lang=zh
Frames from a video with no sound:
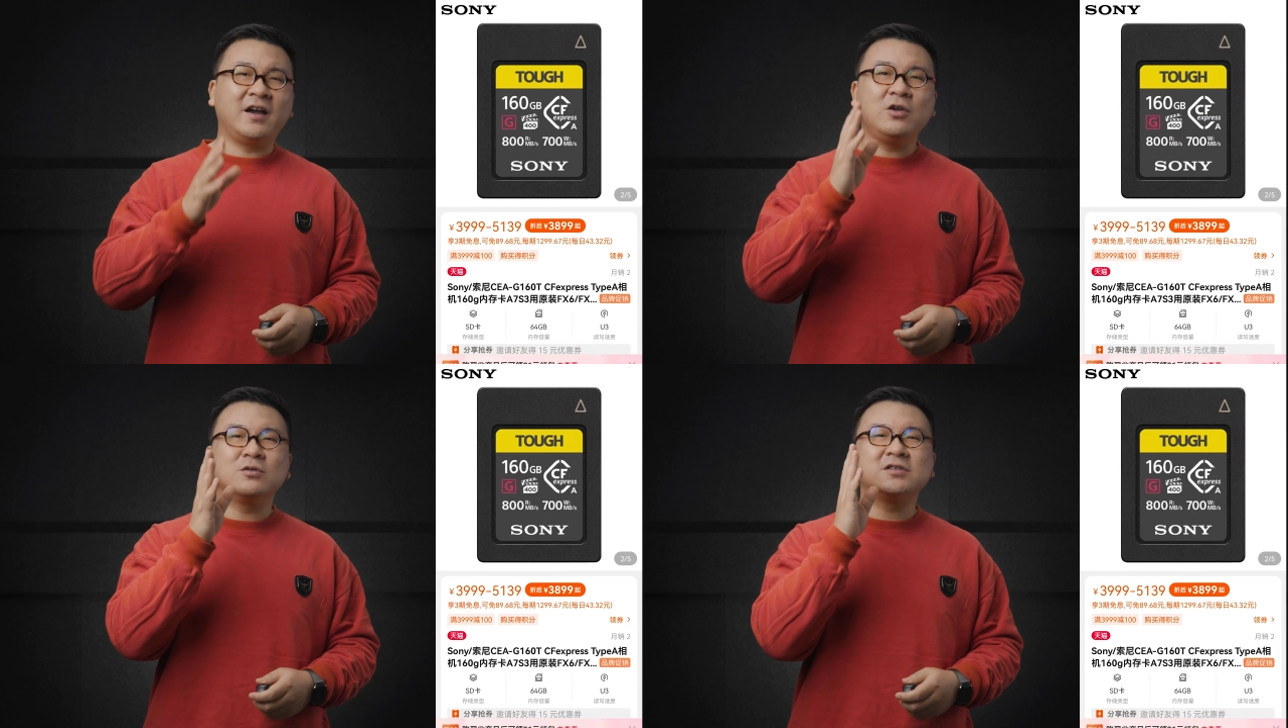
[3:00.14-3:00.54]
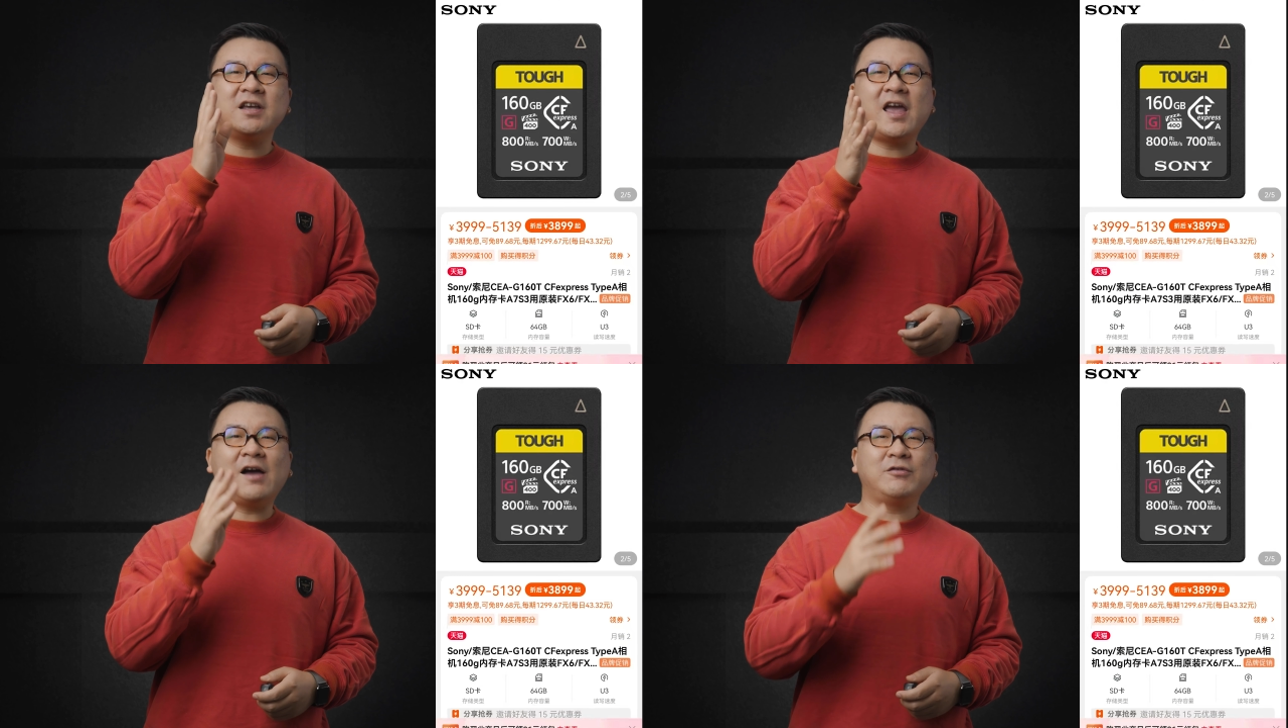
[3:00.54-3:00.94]
可以用
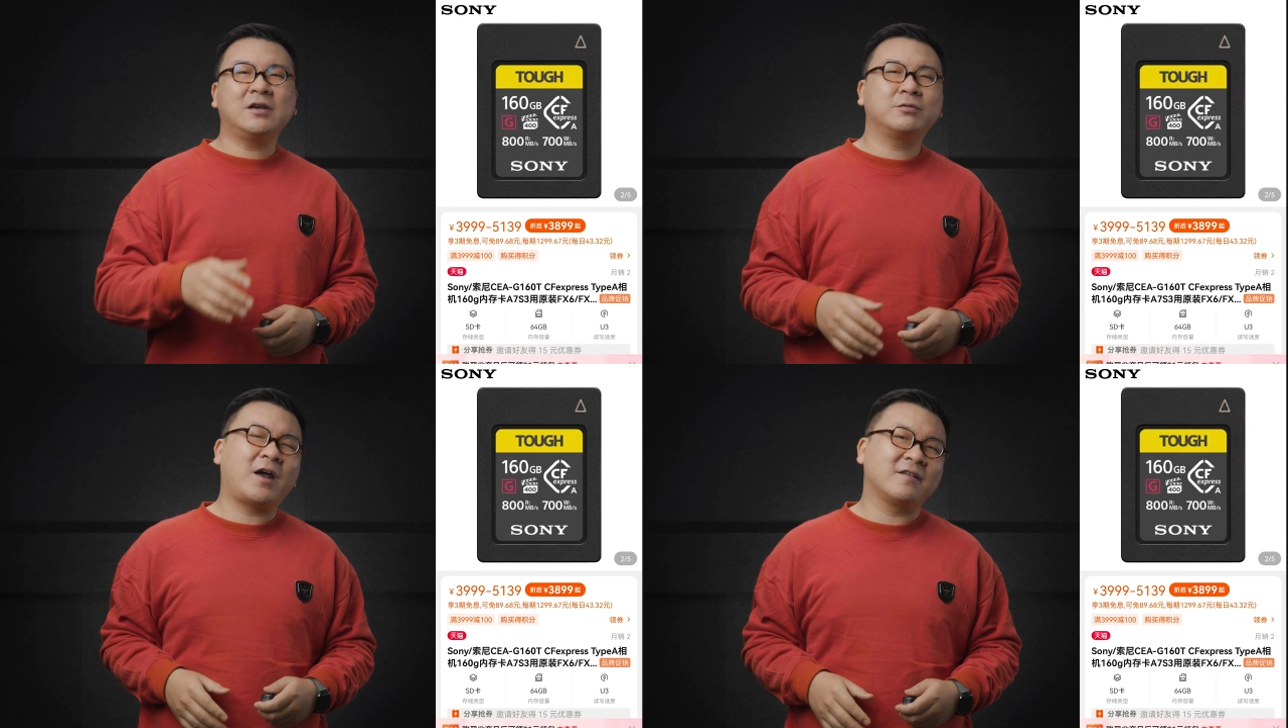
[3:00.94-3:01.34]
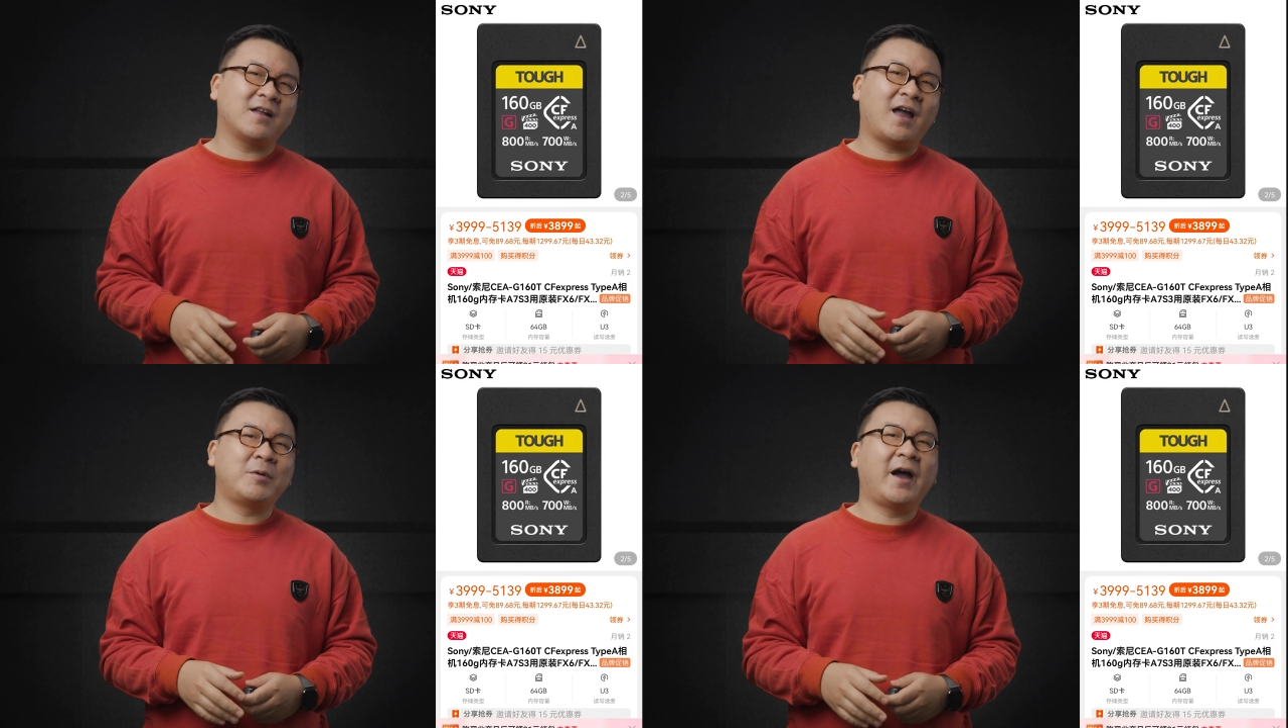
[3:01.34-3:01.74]
CFexpress
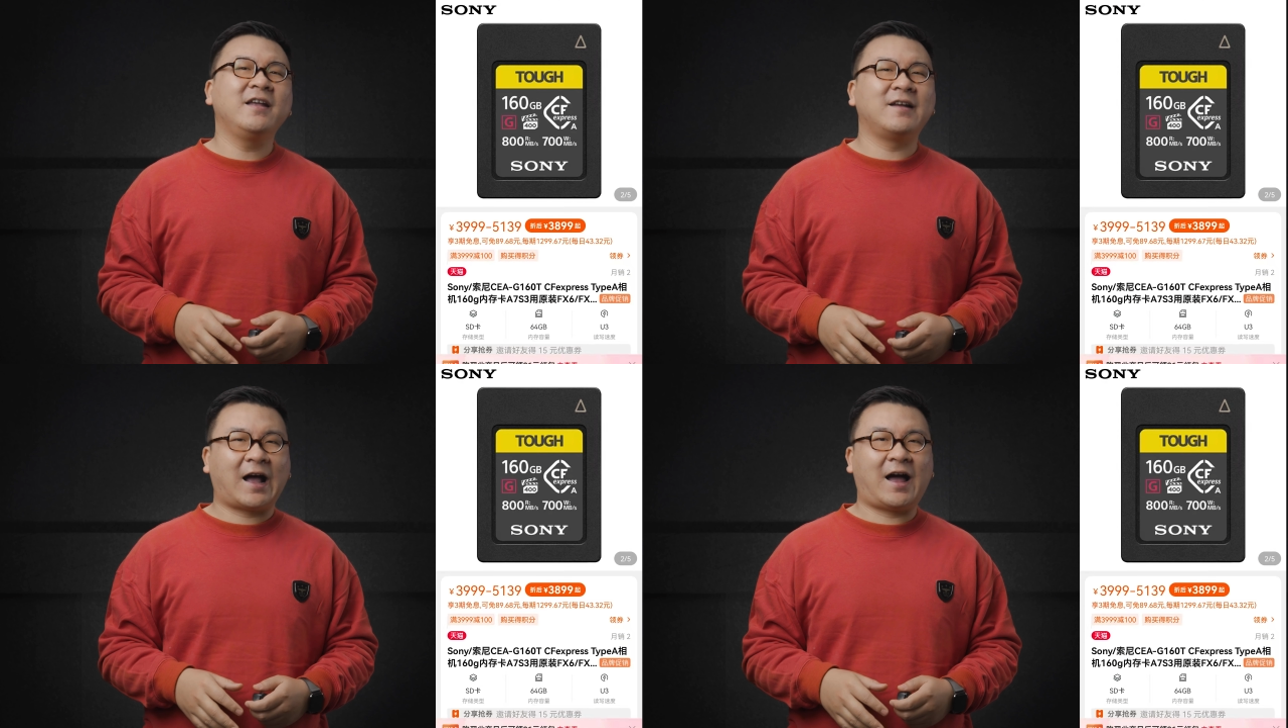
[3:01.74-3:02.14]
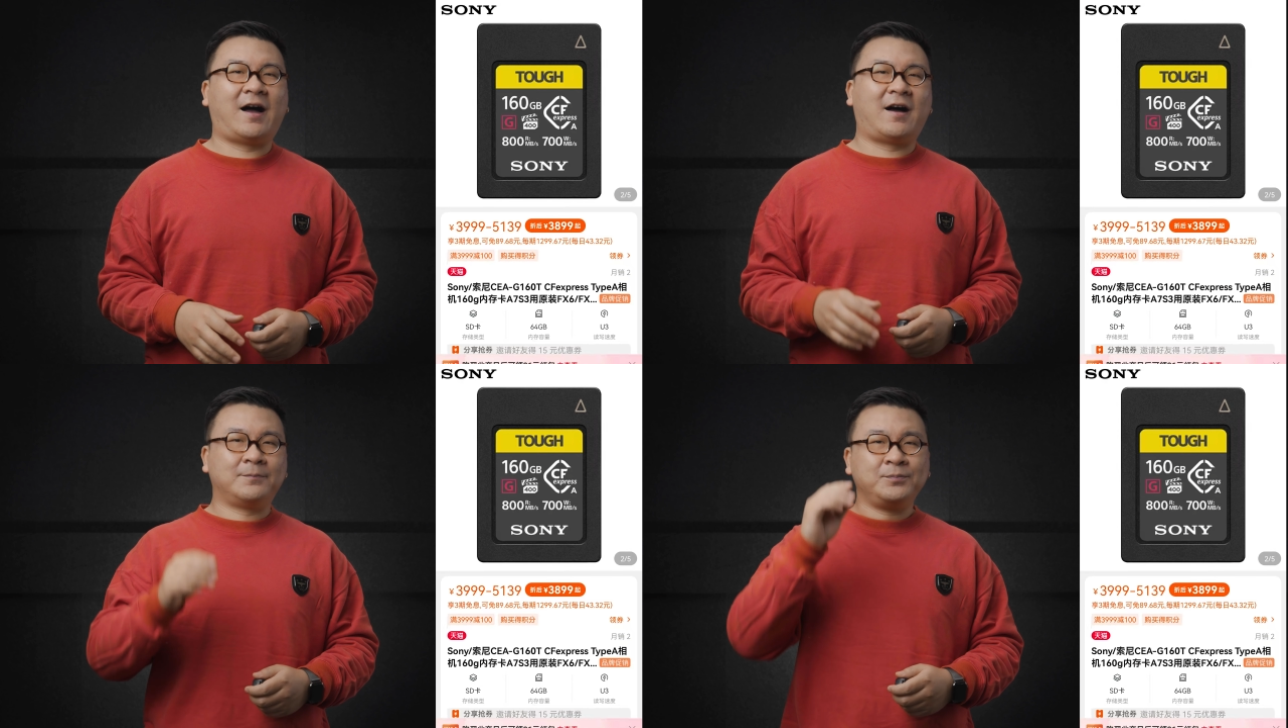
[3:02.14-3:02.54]
Type A 的卡
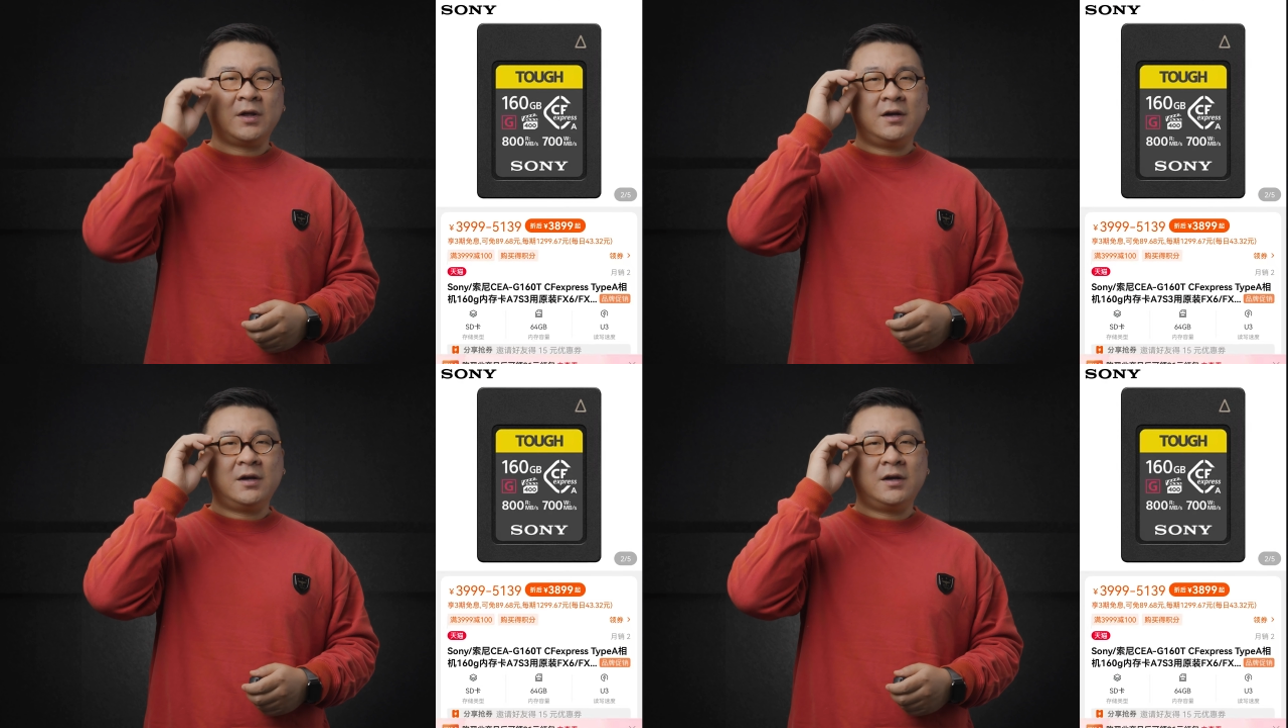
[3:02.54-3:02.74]
啊，